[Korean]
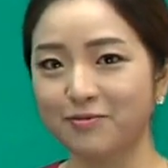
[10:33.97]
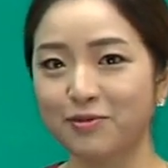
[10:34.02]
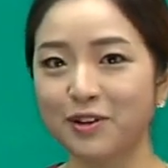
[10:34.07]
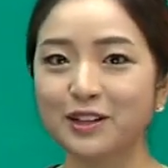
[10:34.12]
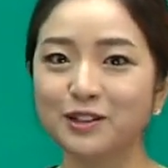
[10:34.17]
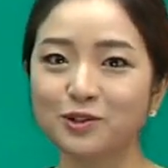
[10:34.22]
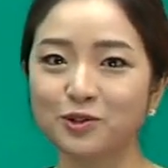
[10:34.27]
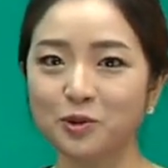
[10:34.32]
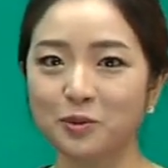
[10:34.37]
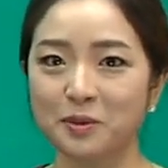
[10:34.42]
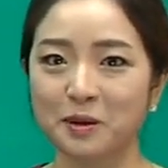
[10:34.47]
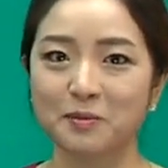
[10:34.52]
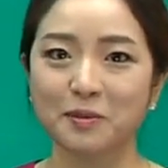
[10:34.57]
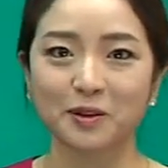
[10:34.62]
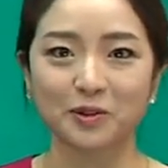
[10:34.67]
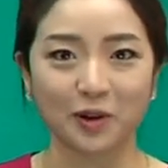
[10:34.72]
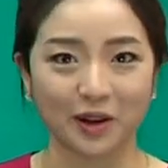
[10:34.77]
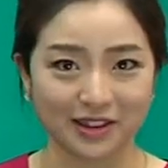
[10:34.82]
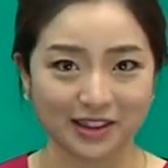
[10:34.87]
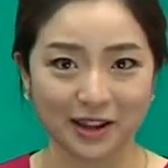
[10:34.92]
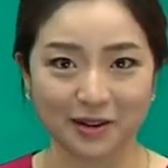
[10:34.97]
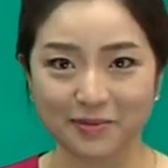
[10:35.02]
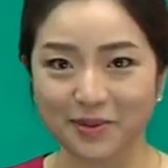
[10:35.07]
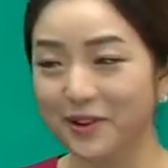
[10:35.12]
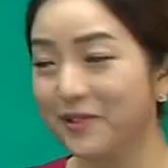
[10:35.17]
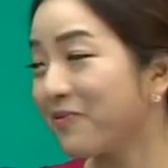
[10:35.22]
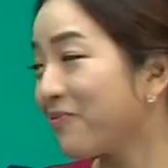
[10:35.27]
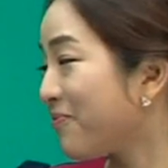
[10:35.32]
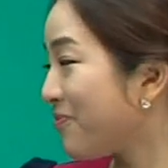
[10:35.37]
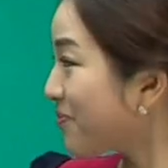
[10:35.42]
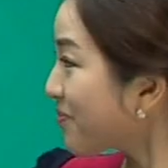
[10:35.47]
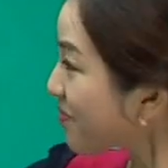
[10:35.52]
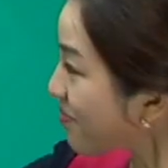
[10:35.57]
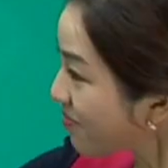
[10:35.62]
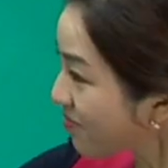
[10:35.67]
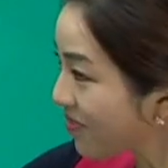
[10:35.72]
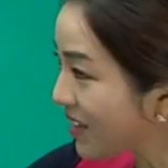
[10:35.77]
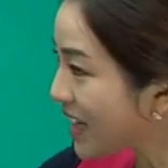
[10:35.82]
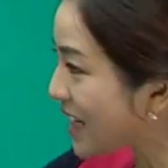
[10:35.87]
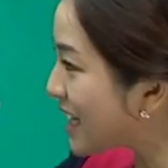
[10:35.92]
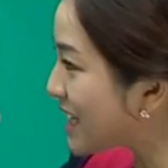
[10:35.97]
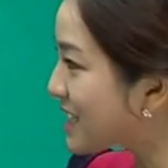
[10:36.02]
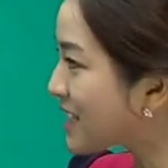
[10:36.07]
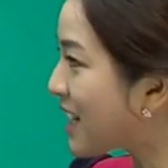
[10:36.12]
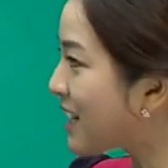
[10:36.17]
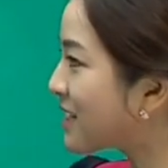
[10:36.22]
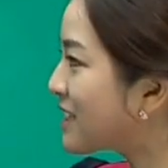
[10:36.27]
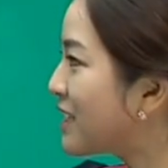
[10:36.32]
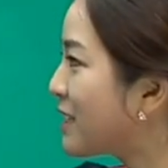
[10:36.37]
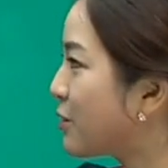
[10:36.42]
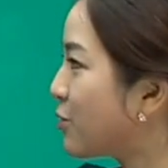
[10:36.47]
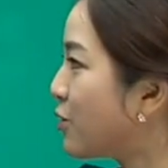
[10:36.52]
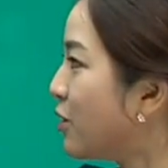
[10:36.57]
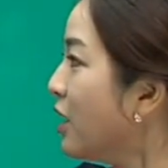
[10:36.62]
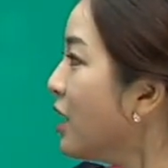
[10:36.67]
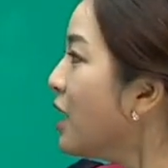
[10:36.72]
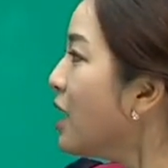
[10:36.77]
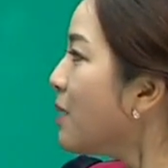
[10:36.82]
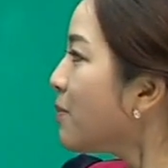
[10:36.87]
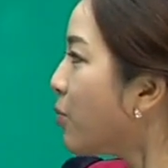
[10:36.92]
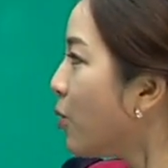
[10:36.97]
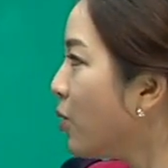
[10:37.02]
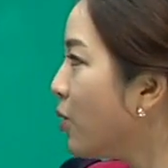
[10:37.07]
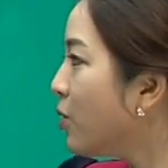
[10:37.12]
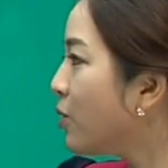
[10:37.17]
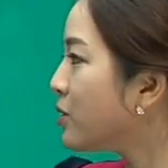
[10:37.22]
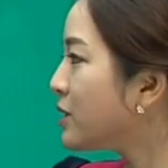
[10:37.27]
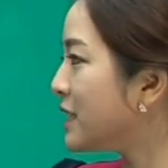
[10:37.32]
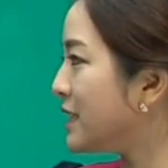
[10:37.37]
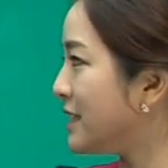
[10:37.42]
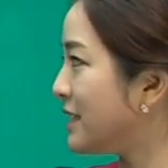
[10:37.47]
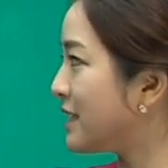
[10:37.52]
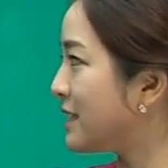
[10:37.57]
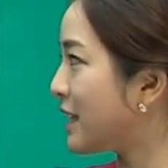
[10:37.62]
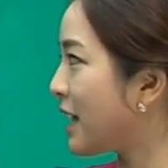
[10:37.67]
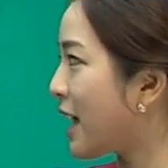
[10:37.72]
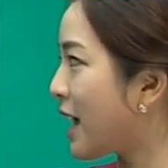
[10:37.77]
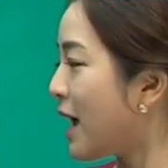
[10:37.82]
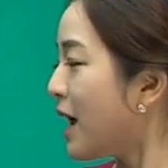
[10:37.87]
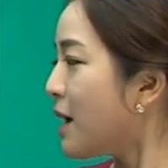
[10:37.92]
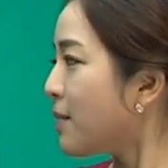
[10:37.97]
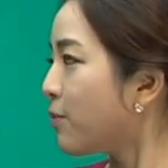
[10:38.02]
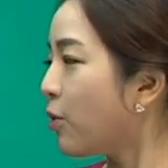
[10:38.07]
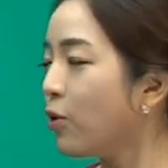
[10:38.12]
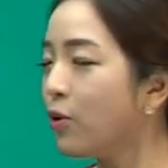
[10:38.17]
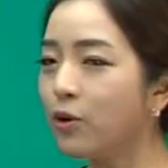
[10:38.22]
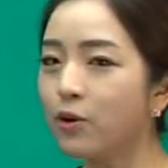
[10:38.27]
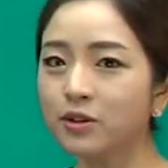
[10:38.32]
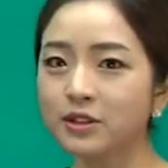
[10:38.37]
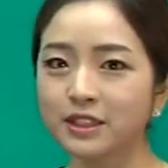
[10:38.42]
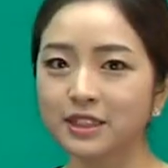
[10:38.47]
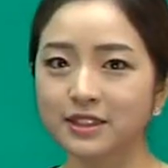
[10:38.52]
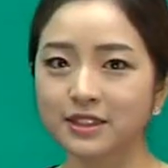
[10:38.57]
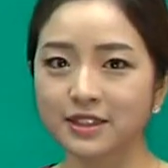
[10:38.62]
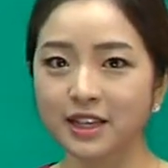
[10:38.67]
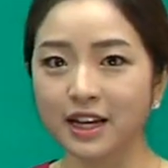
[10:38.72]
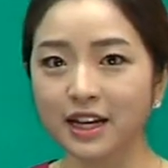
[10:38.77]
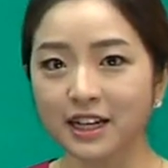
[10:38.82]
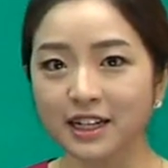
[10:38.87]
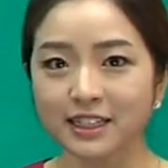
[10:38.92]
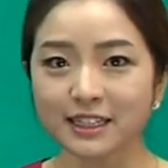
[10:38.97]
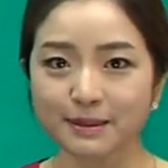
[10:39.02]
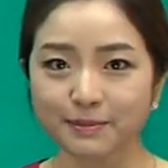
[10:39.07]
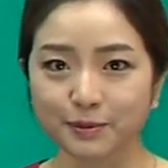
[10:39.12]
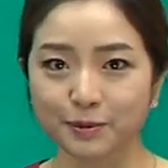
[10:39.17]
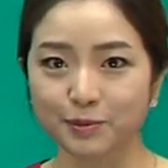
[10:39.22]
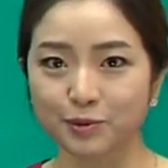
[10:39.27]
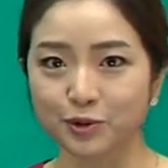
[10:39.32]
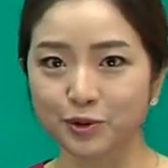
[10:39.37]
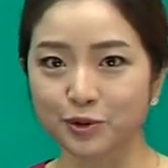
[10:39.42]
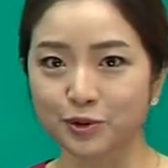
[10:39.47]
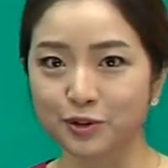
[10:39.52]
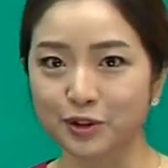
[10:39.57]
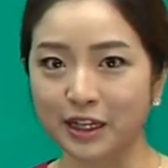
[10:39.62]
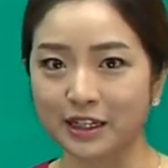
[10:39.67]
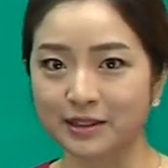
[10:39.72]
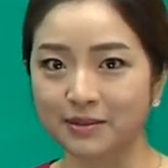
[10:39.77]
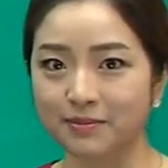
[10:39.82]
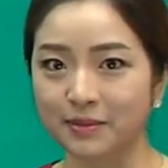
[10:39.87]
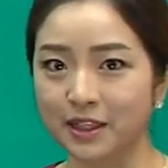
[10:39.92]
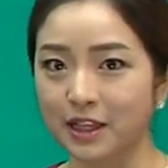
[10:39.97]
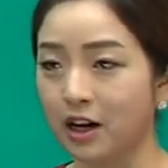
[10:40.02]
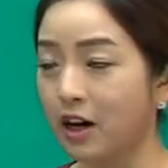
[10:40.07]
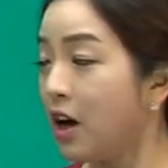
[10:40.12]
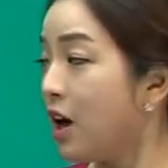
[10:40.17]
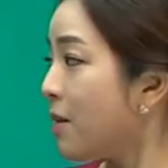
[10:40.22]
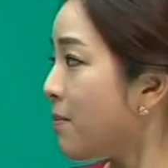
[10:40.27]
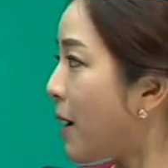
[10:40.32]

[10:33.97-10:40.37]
브레인스토밍만 된다면. 자, 그리고 본론이 있는데 본론은 세 가지 부분으로 나뉩니다.